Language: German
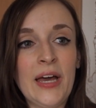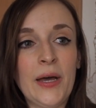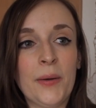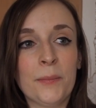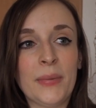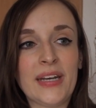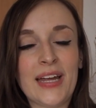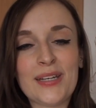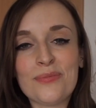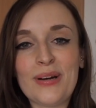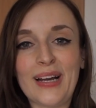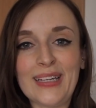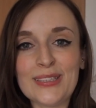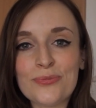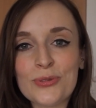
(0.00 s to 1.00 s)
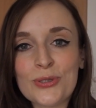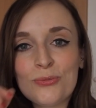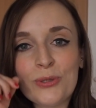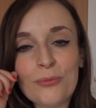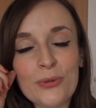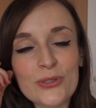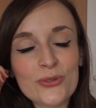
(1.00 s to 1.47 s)
Ähm, man hat immer ganz
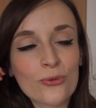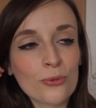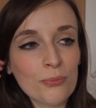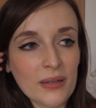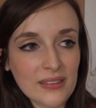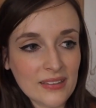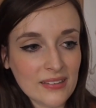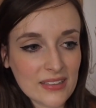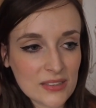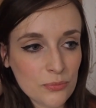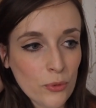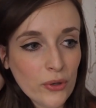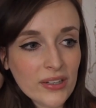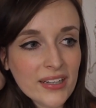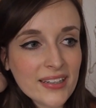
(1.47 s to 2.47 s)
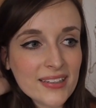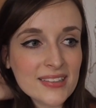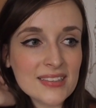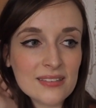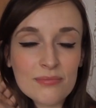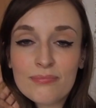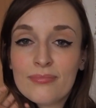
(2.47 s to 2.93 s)
bestimmte Personen, bei denen das möglich
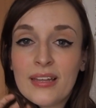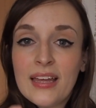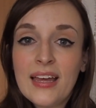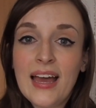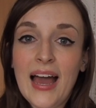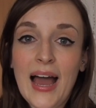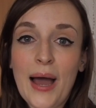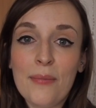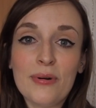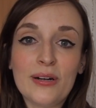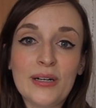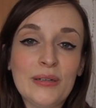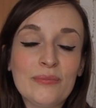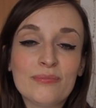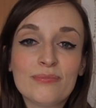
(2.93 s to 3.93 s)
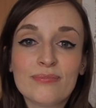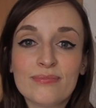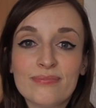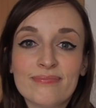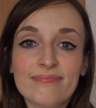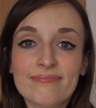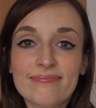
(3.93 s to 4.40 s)
ist, aber
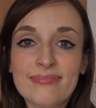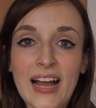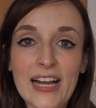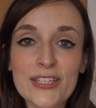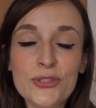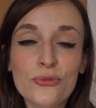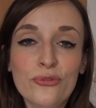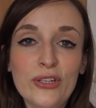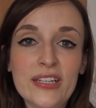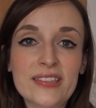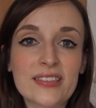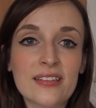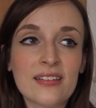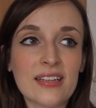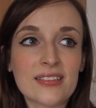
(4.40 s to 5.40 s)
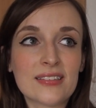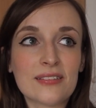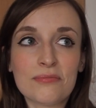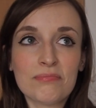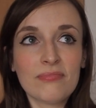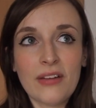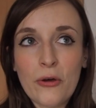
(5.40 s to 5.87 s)
allzu viele sind das
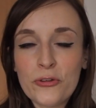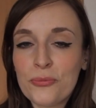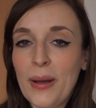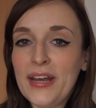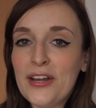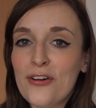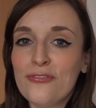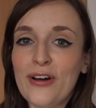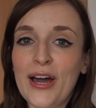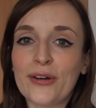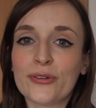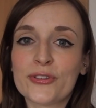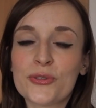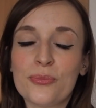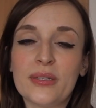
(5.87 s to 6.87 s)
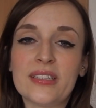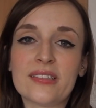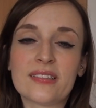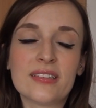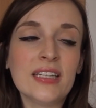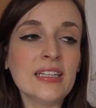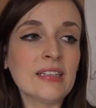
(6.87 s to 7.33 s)
aus meiner Erfahrung
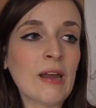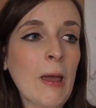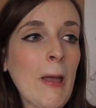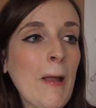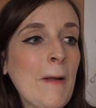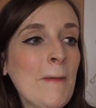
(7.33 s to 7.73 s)
zumindest nicht.